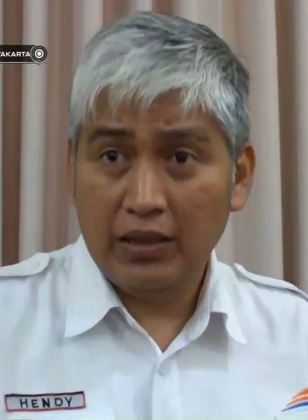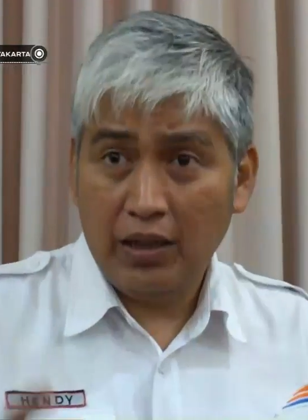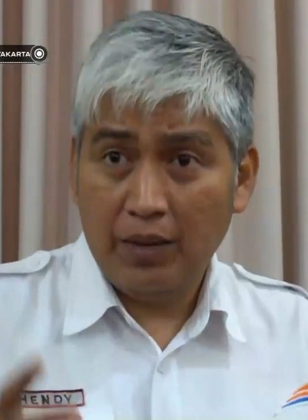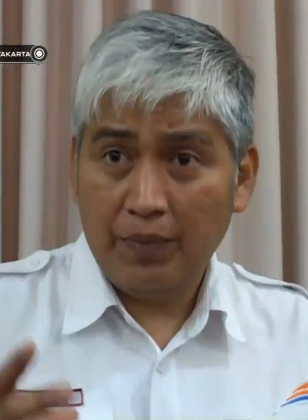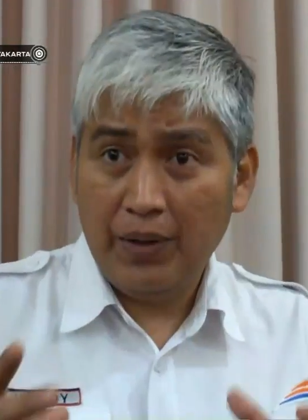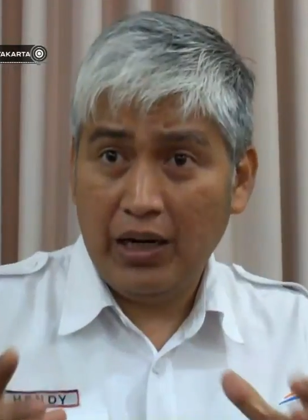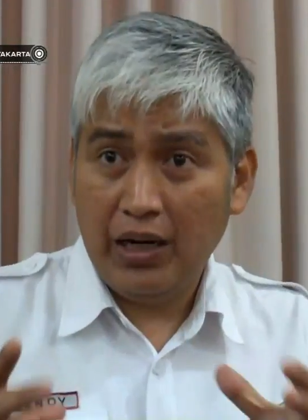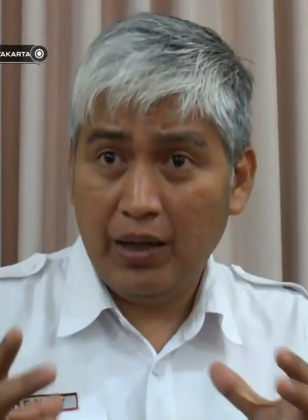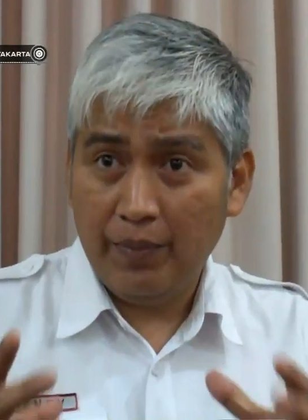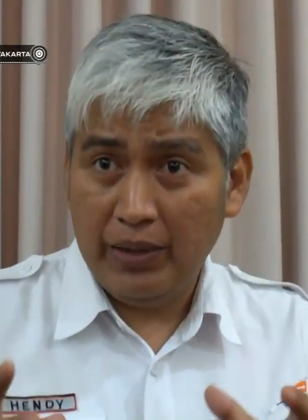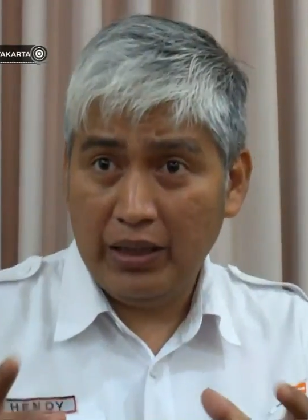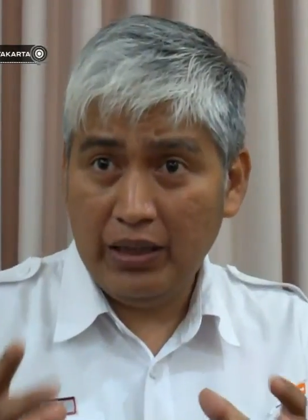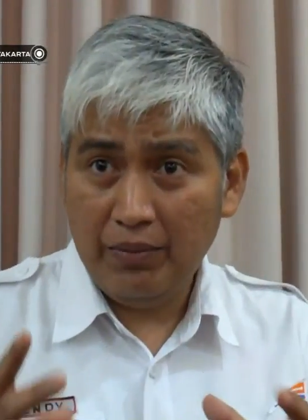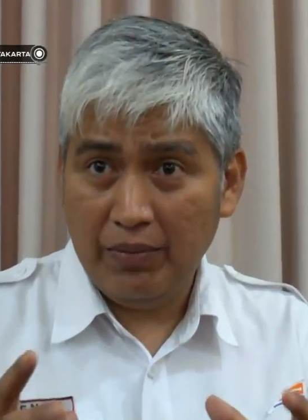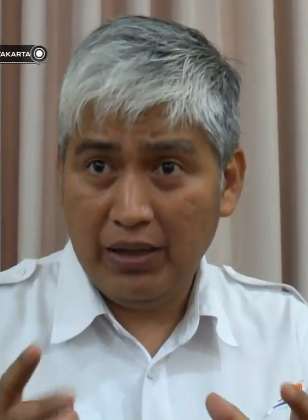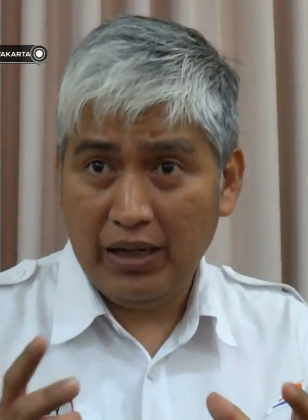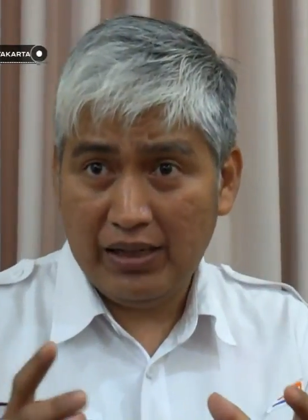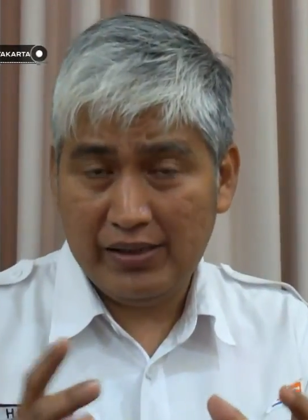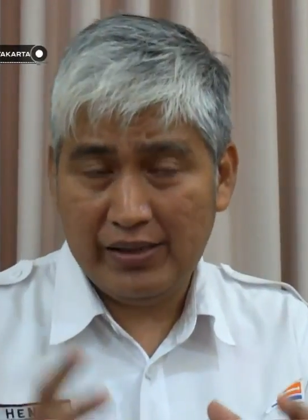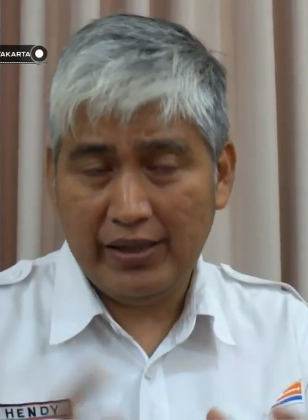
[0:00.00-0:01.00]
apa namanya
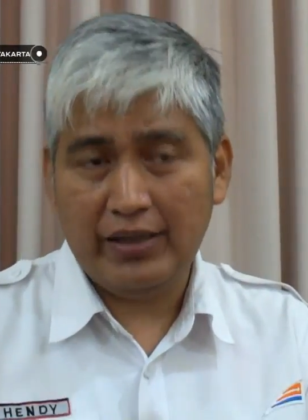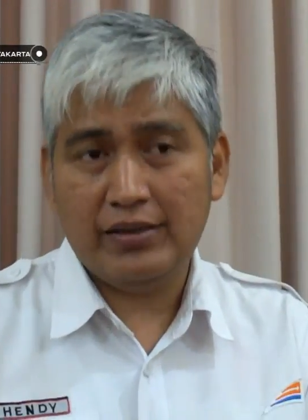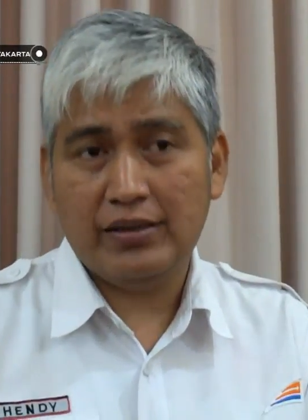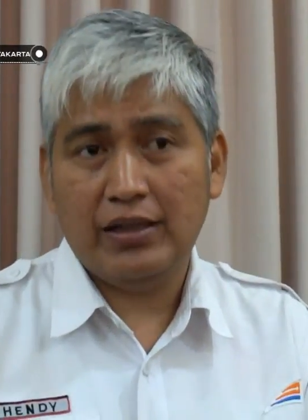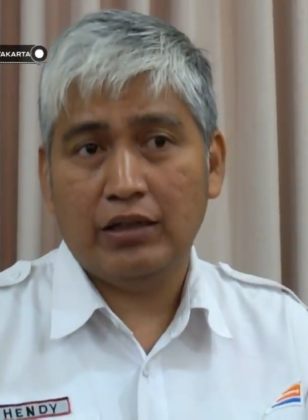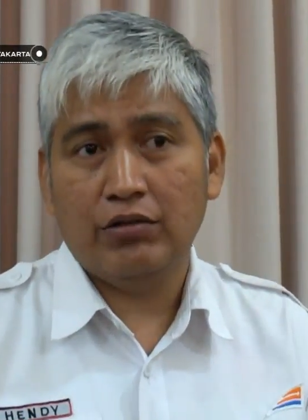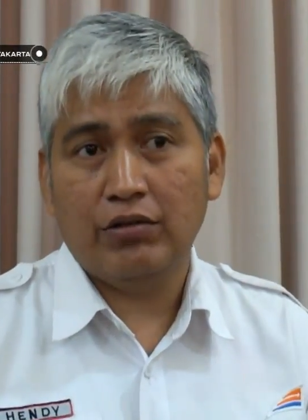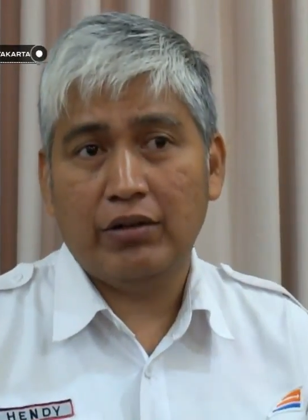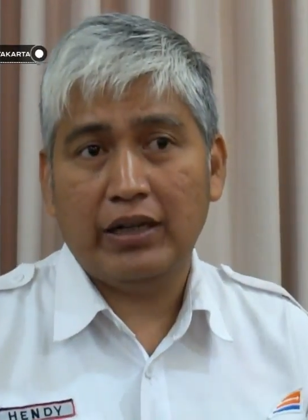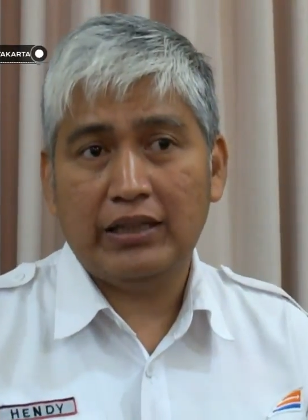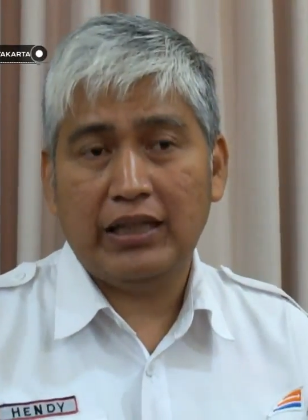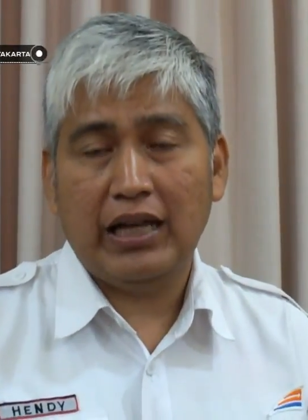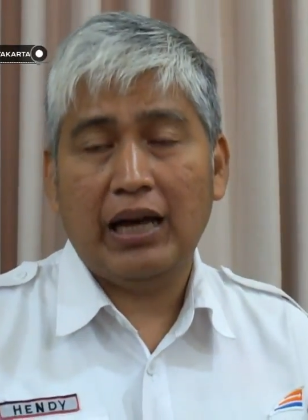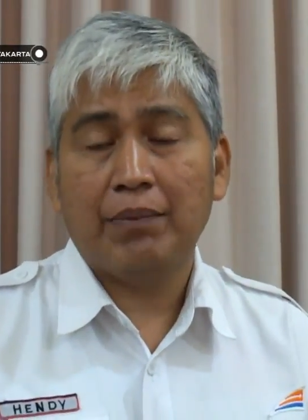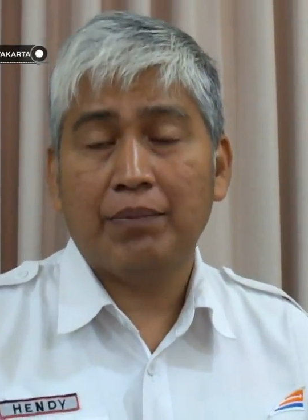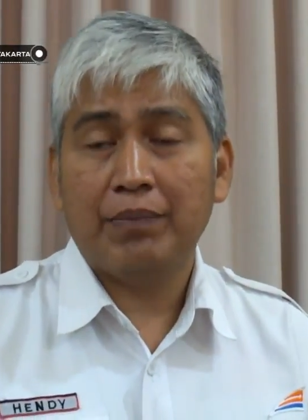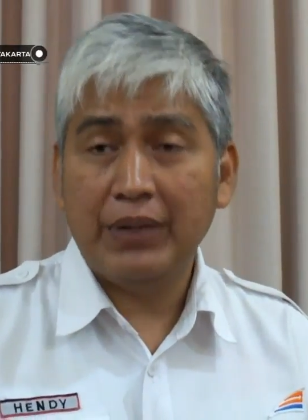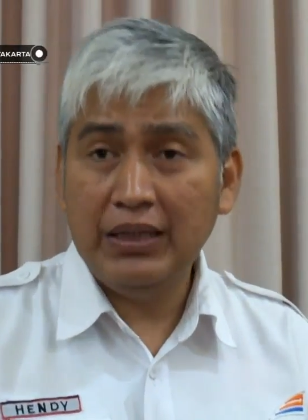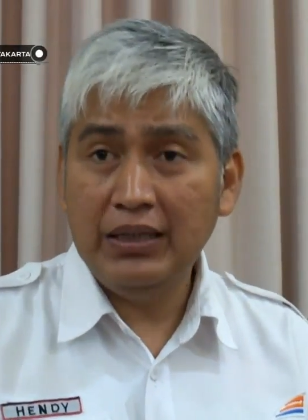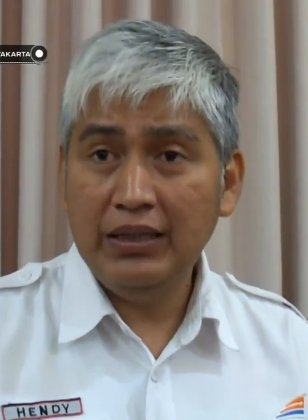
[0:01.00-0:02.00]
mengeset satu kereta
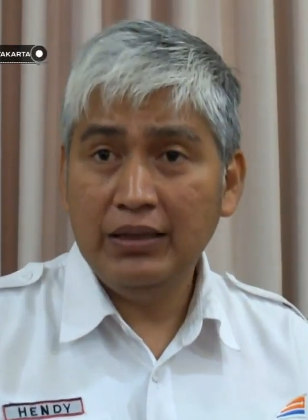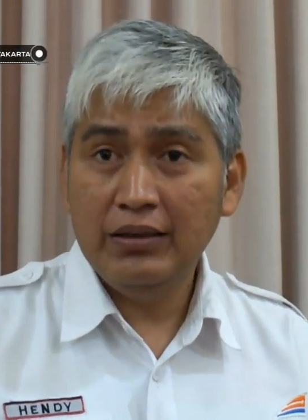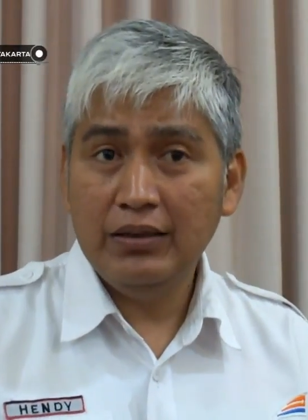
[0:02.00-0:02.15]
api